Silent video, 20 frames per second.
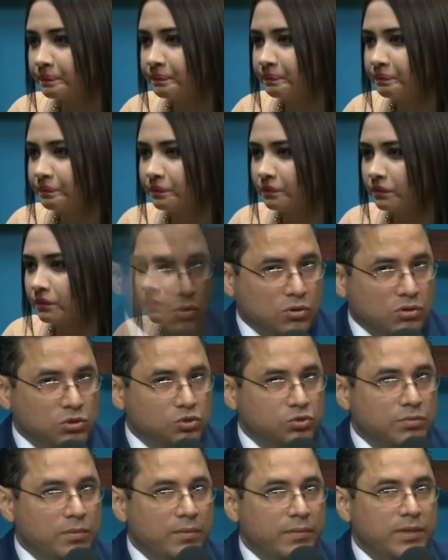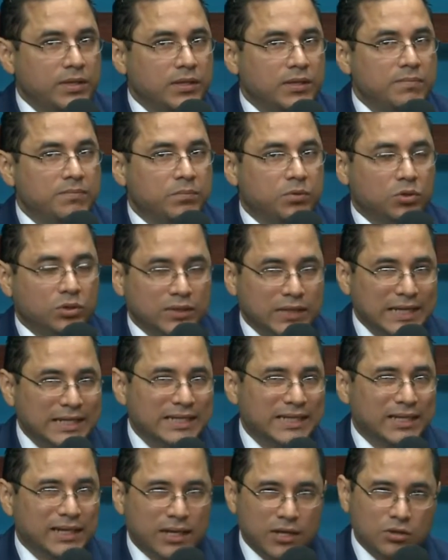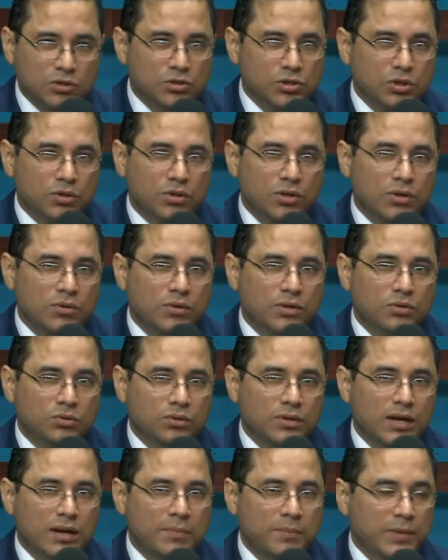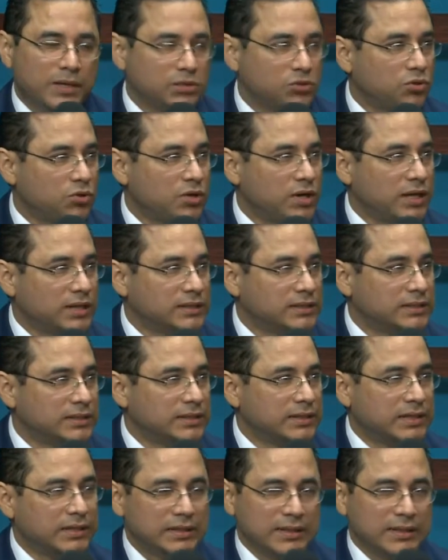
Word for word: Hay un error sumamente importante que yo se lo digo a todas las personas.